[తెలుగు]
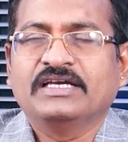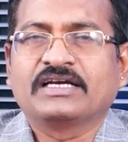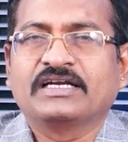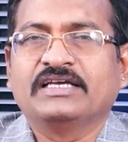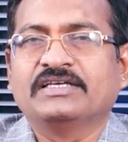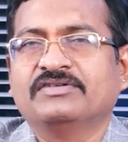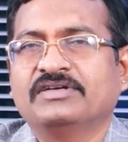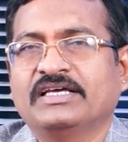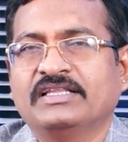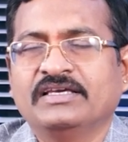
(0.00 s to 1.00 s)
ఎక్కడ ఏది
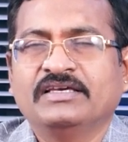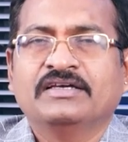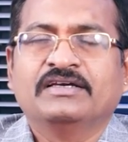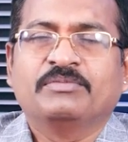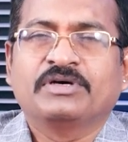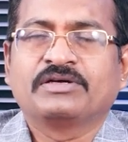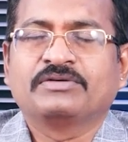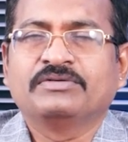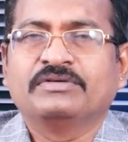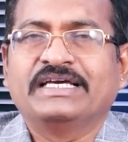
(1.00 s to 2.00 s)
ఉంటే అది
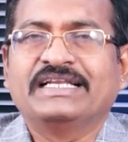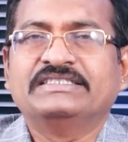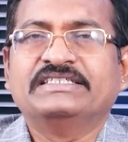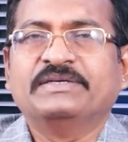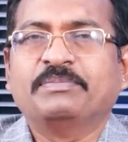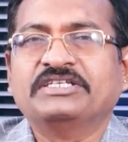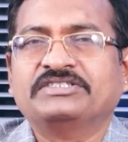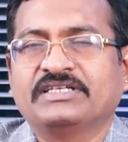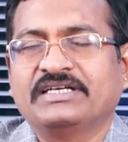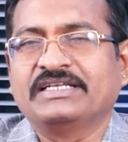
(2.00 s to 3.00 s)
మనకు ఎనర్జీ
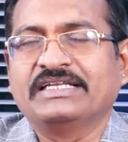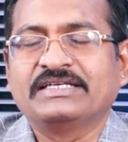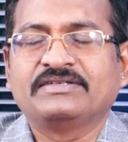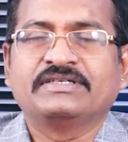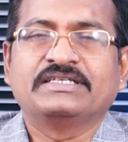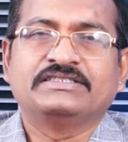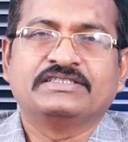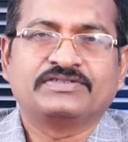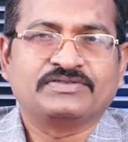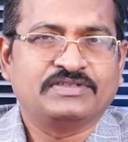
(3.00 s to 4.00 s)
డిప్లీషన్ అంటే నెగిటివ్
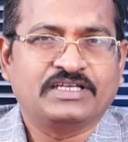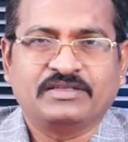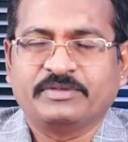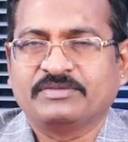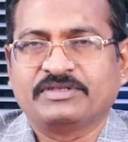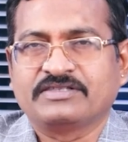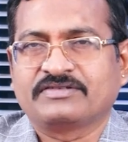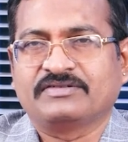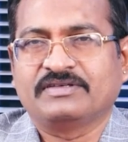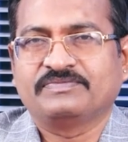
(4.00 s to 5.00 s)
ఎనర్జీని ఇస్తుంది అనేది మనం
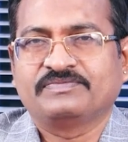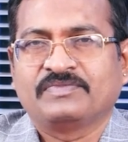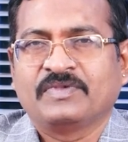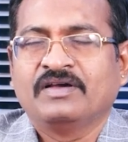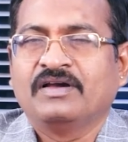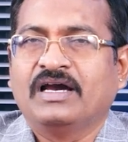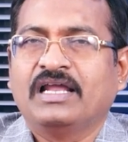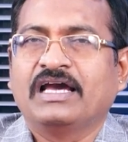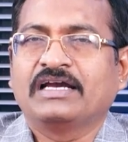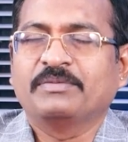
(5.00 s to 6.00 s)
తెలుసుకుందాం
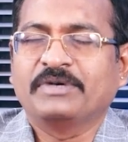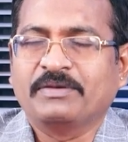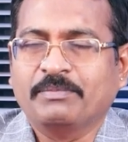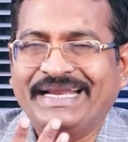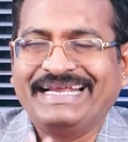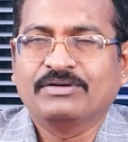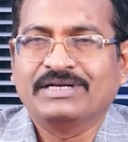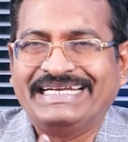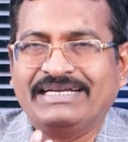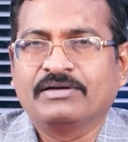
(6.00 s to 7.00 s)
అలాగే మన బ్రెయిన్
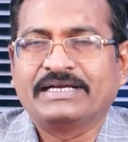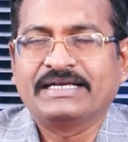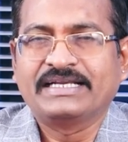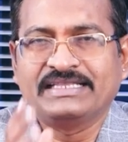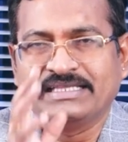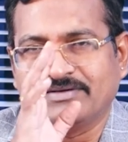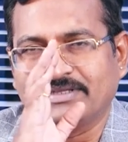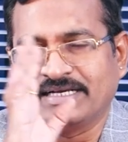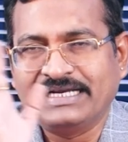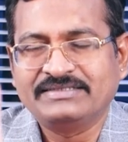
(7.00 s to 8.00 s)
కూడా ఇంట్లోకి ఎంటర్ అయిన
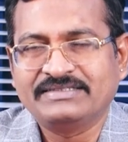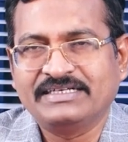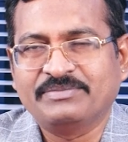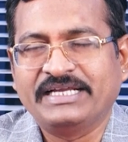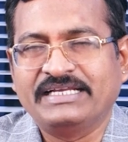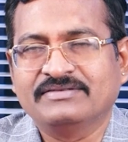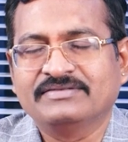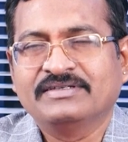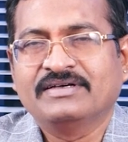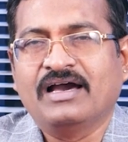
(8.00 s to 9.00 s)
తర్వాత రైట్ సైడ్ బ్రెయిన్
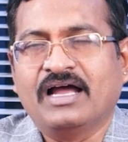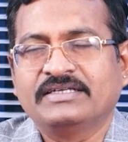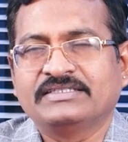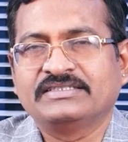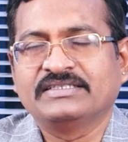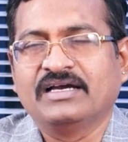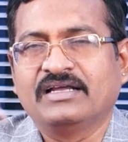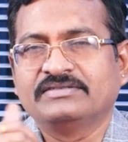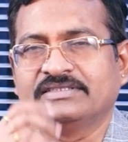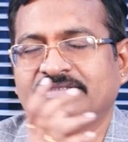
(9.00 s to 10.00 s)
ఆర్టిస్టిక్గా
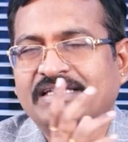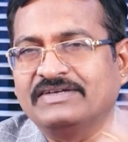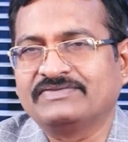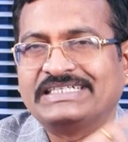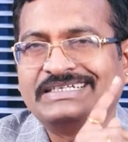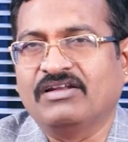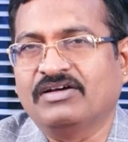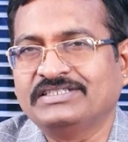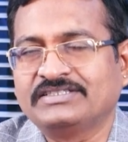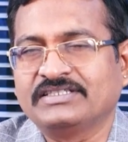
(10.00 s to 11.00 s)
ఆలోచిస్తే లెఫ్ట్ సైడ్
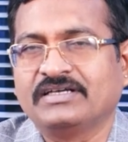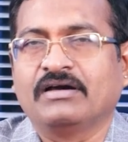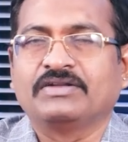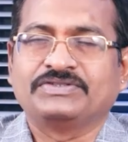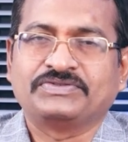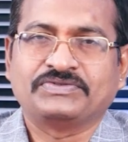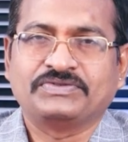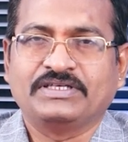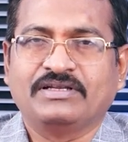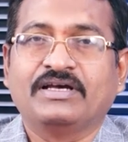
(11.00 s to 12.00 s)
లాజిస్టిక్గా
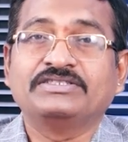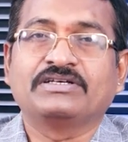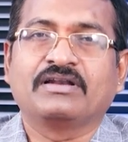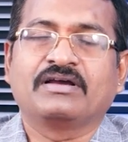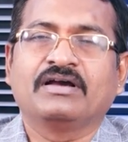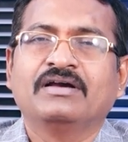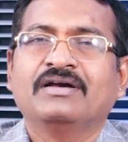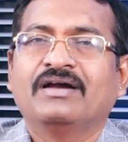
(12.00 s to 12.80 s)
ఆలోచిస్తుంది లాజికల్గా